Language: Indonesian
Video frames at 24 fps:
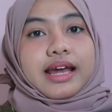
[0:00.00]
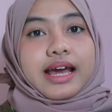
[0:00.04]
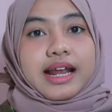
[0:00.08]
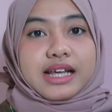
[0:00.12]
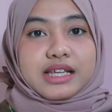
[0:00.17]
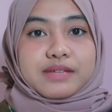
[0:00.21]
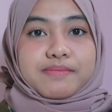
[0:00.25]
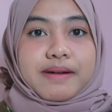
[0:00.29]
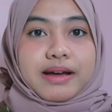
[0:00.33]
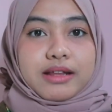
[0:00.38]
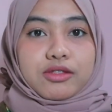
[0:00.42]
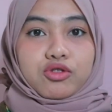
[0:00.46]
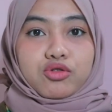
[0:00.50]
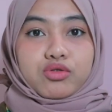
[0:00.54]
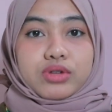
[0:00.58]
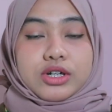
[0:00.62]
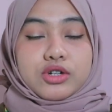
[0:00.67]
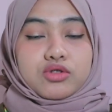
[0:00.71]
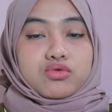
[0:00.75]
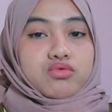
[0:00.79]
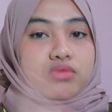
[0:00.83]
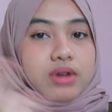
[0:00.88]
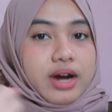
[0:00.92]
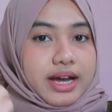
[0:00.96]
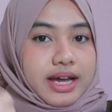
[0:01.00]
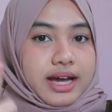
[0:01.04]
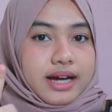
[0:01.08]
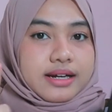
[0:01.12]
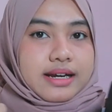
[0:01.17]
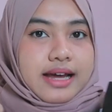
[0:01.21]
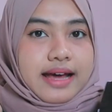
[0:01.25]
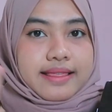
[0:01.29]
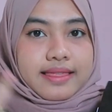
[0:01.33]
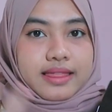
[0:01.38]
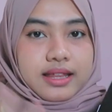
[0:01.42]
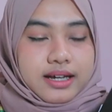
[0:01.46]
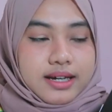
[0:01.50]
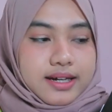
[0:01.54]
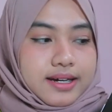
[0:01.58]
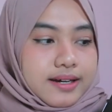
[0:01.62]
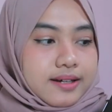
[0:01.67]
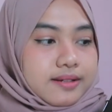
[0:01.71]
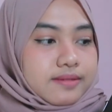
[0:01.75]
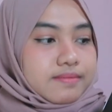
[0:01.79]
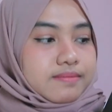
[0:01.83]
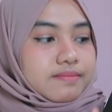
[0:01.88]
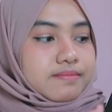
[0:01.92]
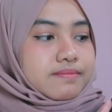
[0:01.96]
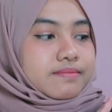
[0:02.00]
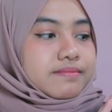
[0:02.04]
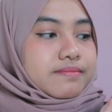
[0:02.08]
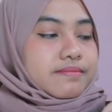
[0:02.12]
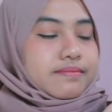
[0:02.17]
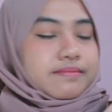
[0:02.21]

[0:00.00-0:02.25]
Nah ini sepatu kedua yang datang.